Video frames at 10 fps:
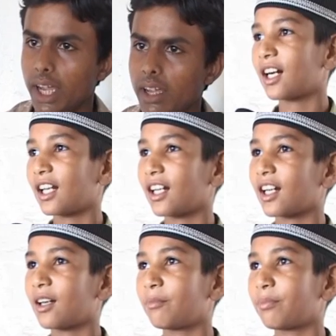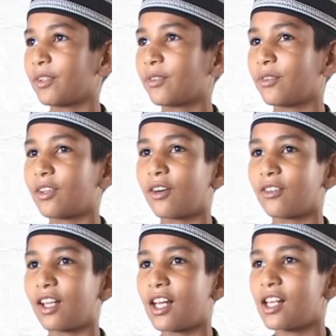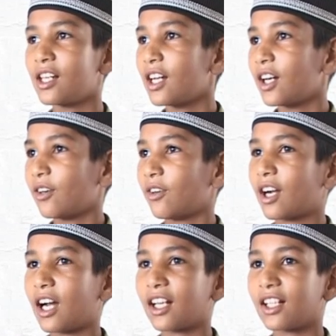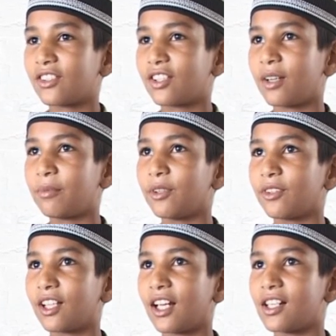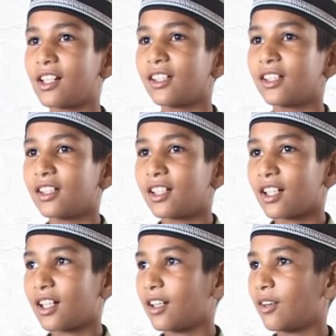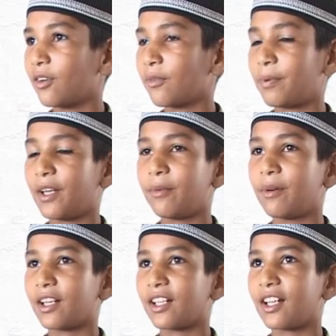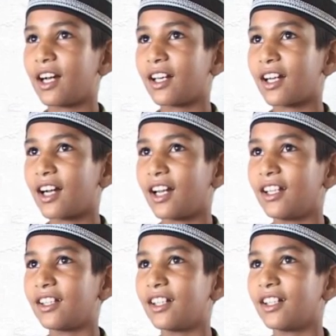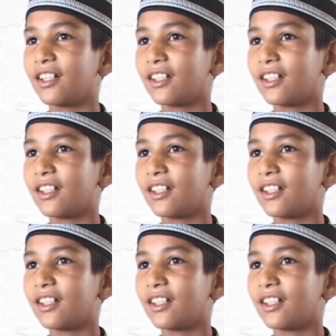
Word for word: खाएं खाना कम पैसों का होता है और खाना अच्छा भी होता है और पेट भर के खाना खा लेते हैं